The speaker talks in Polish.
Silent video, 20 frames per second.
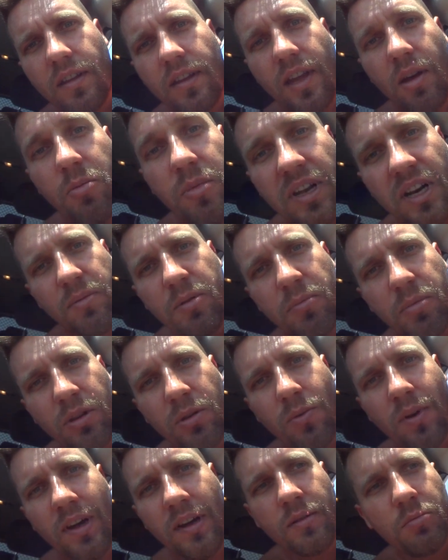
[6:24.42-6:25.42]
kamera mi
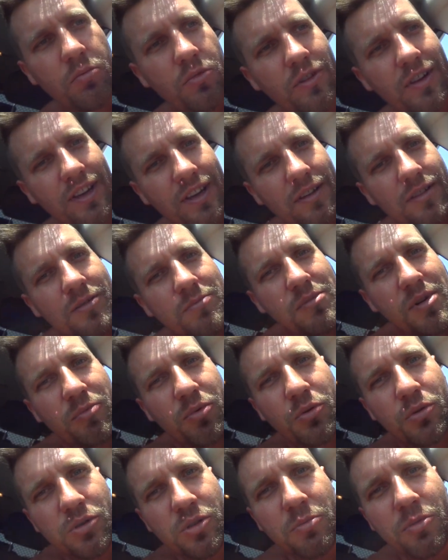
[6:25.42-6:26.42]
padła. Mówię, mam
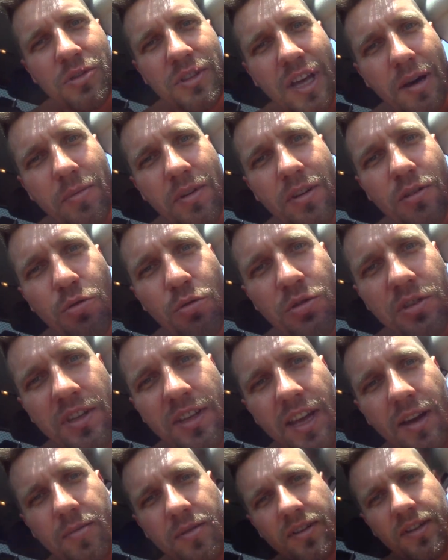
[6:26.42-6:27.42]
podłączony pod kabel, krótki
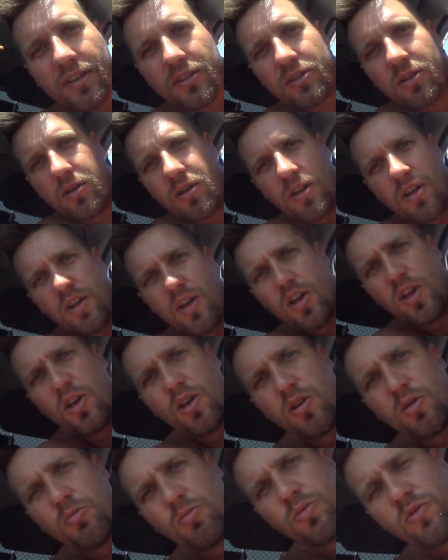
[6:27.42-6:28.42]
kabel, także
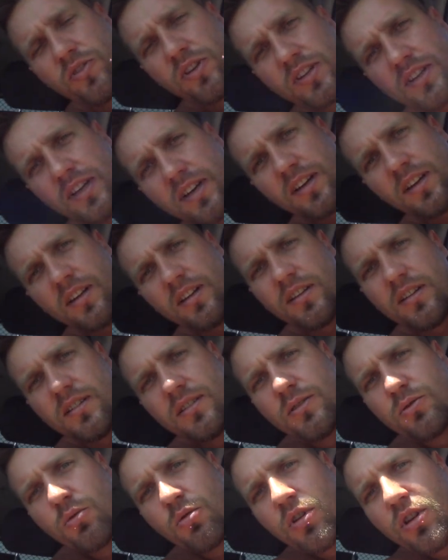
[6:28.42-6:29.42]
mówię tak
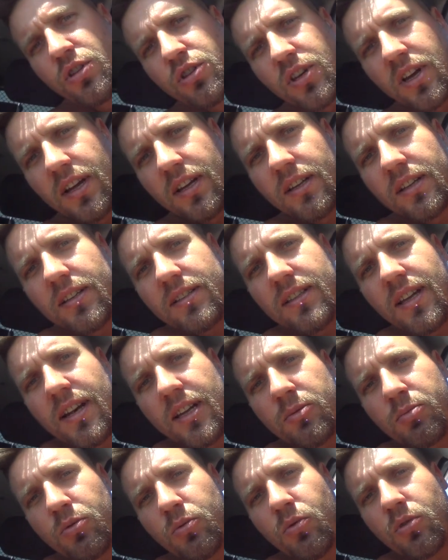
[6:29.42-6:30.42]
z ukrycia.
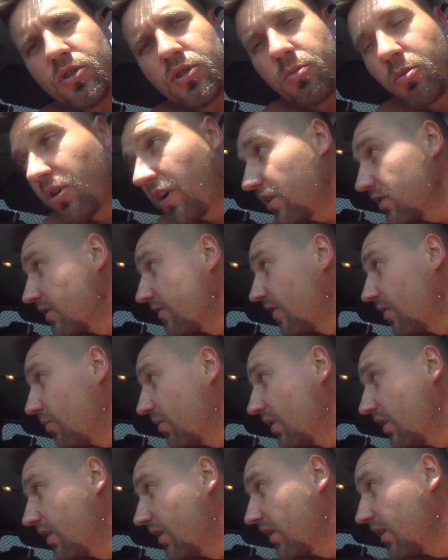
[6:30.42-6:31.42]
Zaraz podłączę, pokażę Wam.
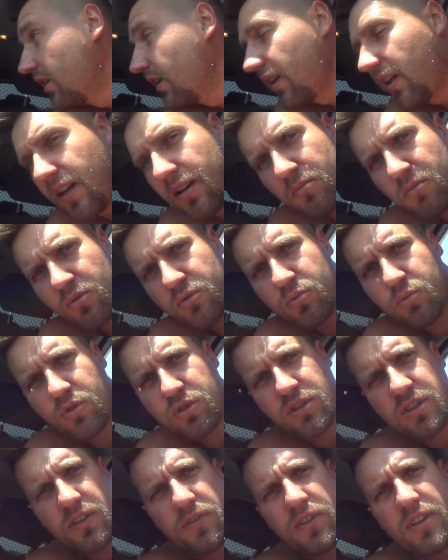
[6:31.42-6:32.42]
A mu
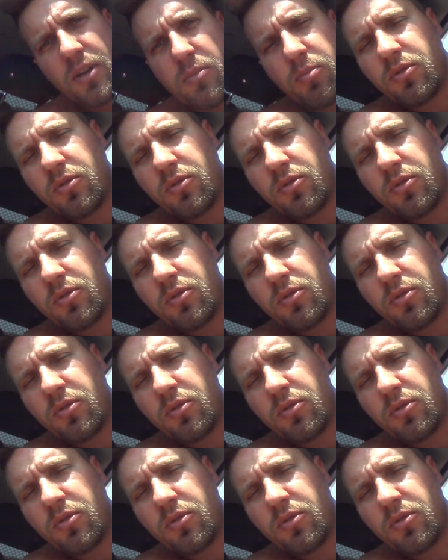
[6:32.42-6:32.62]
odłączę na chwilę,